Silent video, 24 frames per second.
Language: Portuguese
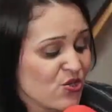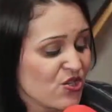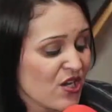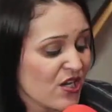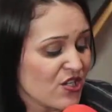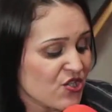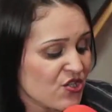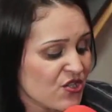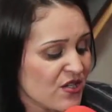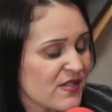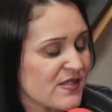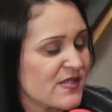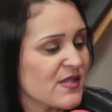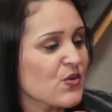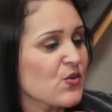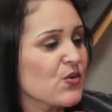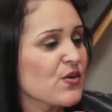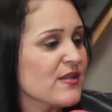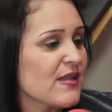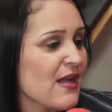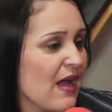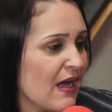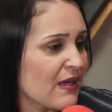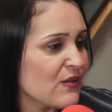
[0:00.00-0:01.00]
já tinha esse
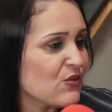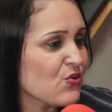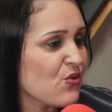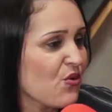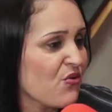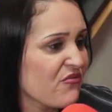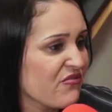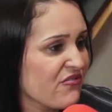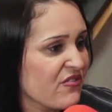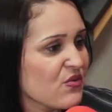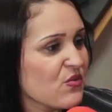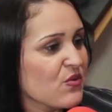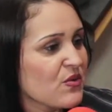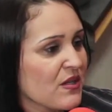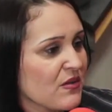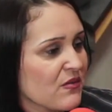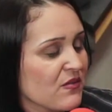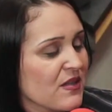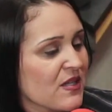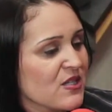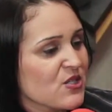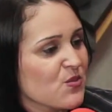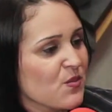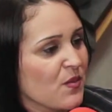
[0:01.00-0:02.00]
cuidado com o figurino
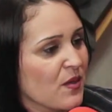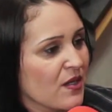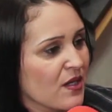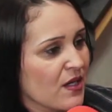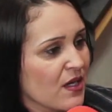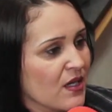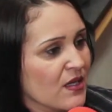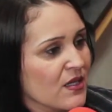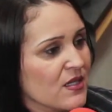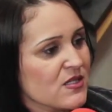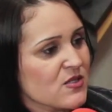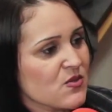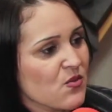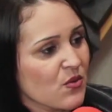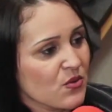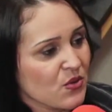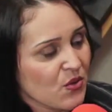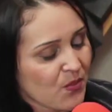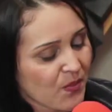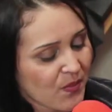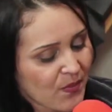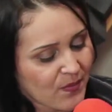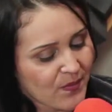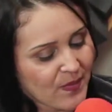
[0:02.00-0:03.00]
das meninas, quando
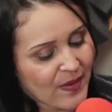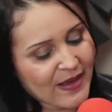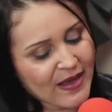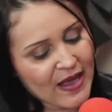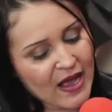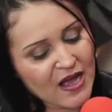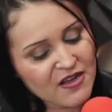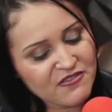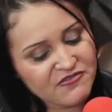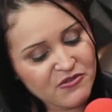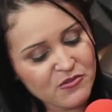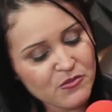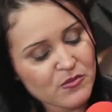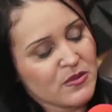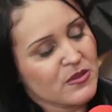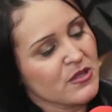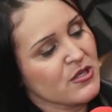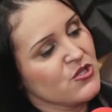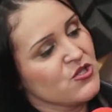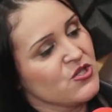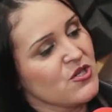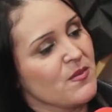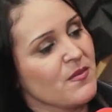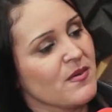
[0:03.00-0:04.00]
eu pegava uma que
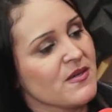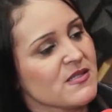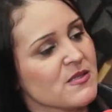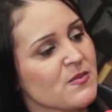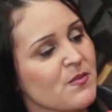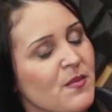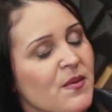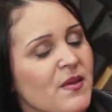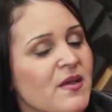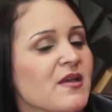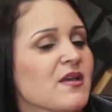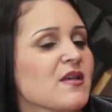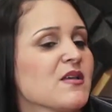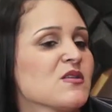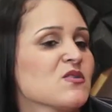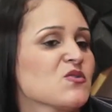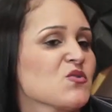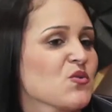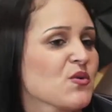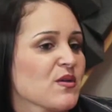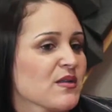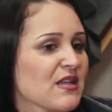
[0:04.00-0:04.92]
tinha mais peso,